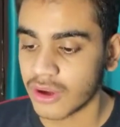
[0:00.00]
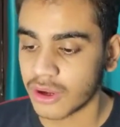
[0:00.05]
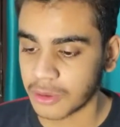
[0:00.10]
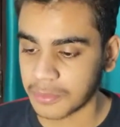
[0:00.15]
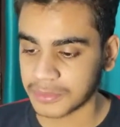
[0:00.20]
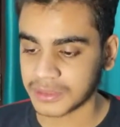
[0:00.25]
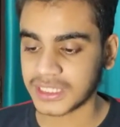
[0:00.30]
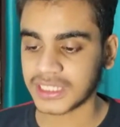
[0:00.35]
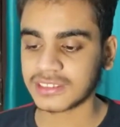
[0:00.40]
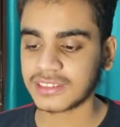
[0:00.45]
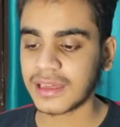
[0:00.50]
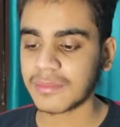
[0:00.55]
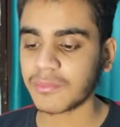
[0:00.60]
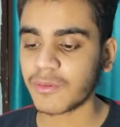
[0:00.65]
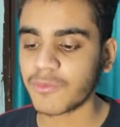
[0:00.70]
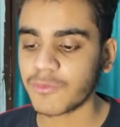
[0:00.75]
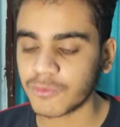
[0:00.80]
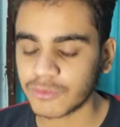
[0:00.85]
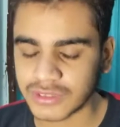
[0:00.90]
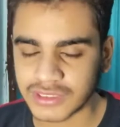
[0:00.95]
और बताते हैं
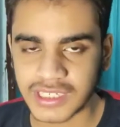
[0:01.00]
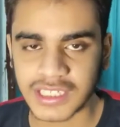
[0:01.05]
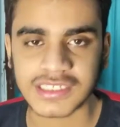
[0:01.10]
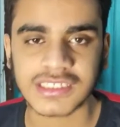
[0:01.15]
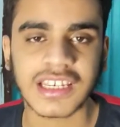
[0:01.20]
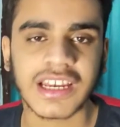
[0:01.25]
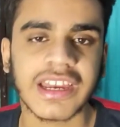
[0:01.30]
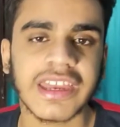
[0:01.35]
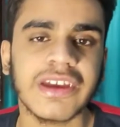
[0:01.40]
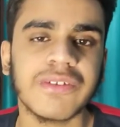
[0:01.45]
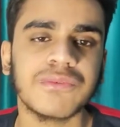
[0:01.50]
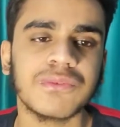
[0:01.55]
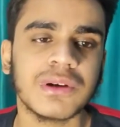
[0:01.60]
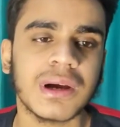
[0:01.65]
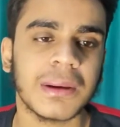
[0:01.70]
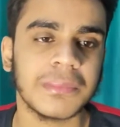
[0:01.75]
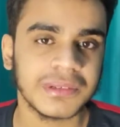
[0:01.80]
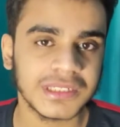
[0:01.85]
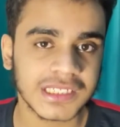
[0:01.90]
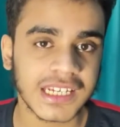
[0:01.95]
आपको फ़ोन कैसा है वो
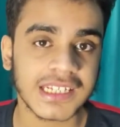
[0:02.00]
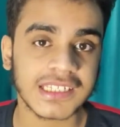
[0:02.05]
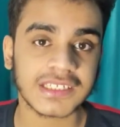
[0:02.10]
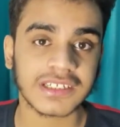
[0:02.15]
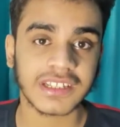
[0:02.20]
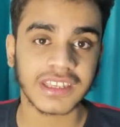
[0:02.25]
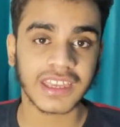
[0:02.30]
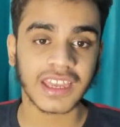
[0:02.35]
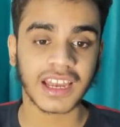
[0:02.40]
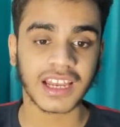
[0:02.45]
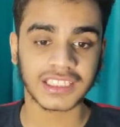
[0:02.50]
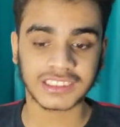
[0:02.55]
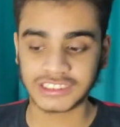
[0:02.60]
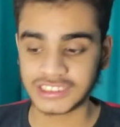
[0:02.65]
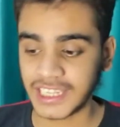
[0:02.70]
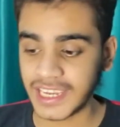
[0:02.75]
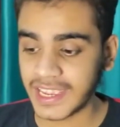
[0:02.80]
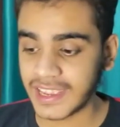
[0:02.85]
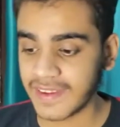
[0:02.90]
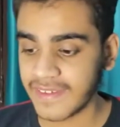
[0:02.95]
हम डिसाइड करेंगे
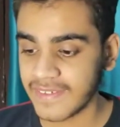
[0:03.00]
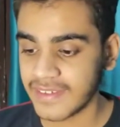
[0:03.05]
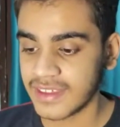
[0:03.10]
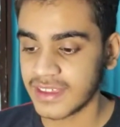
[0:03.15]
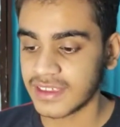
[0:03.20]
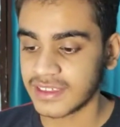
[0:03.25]
अच्छा है